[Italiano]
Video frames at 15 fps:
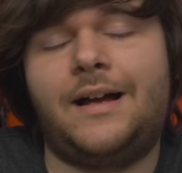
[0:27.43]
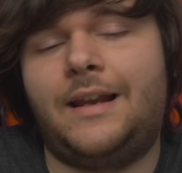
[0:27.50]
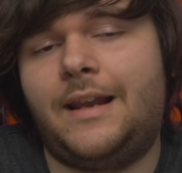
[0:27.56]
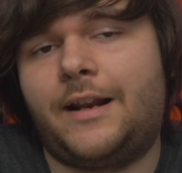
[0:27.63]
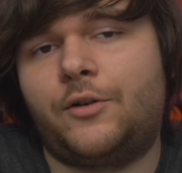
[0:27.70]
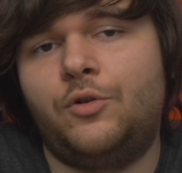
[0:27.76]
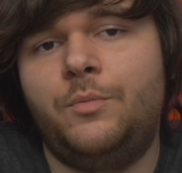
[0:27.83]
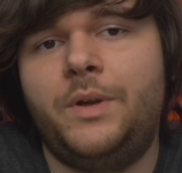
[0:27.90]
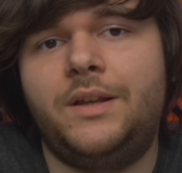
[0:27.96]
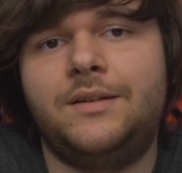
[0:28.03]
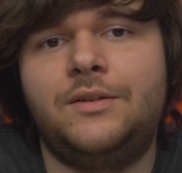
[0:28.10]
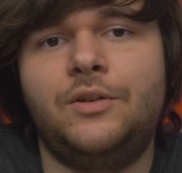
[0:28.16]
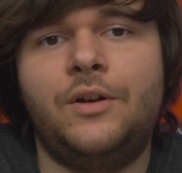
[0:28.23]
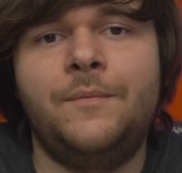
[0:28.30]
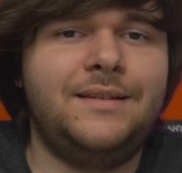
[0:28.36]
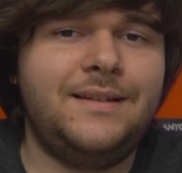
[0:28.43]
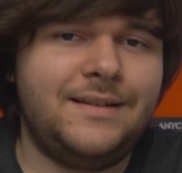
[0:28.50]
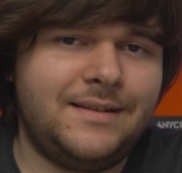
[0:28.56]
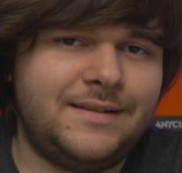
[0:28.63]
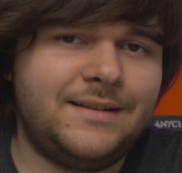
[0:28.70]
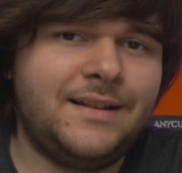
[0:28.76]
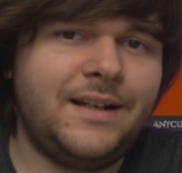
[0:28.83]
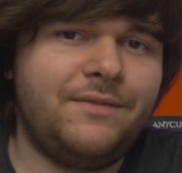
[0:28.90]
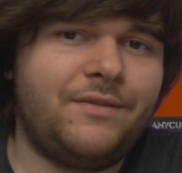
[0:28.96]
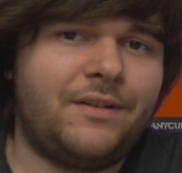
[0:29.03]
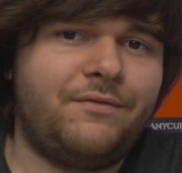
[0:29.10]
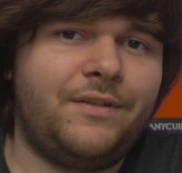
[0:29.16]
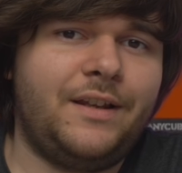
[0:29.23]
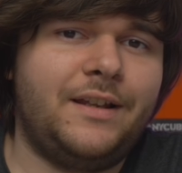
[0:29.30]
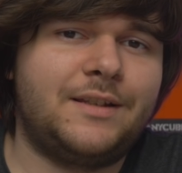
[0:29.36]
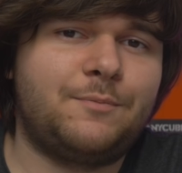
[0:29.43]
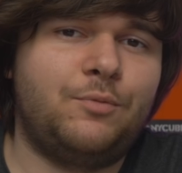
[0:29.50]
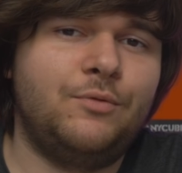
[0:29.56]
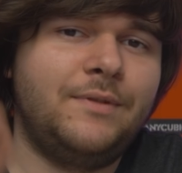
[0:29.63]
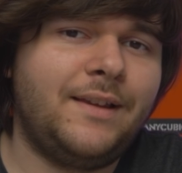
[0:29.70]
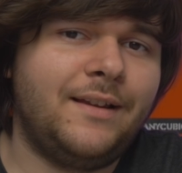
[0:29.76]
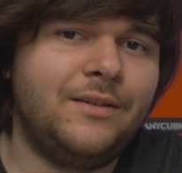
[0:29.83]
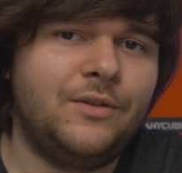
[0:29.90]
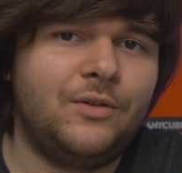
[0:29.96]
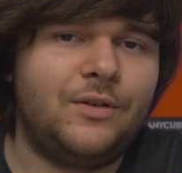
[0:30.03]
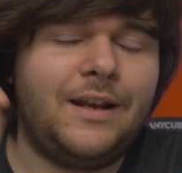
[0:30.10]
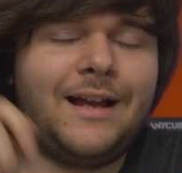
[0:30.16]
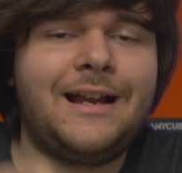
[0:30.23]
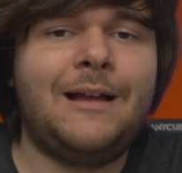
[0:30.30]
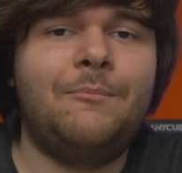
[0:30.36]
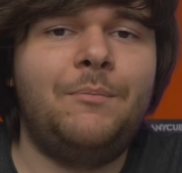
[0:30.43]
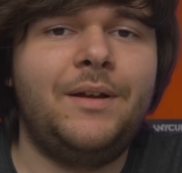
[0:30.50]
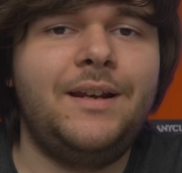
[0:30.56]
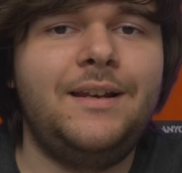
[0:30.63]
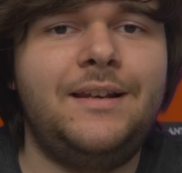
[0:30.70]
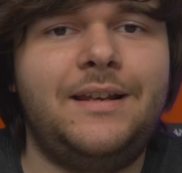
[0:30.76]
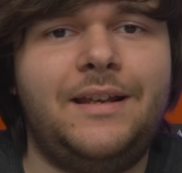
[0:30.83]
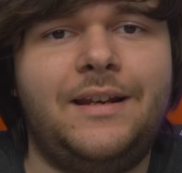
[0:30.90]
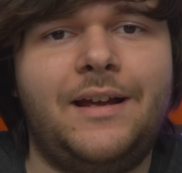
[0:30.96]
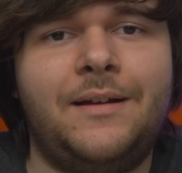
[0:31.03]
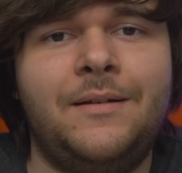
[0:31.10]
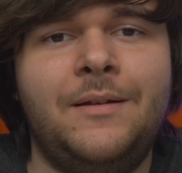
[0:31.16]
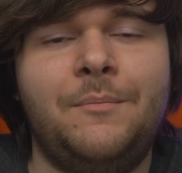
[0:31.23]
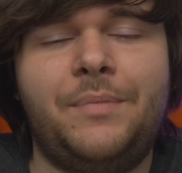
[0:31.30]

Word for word: all'argomento di iscrivervi spuntando la campanellina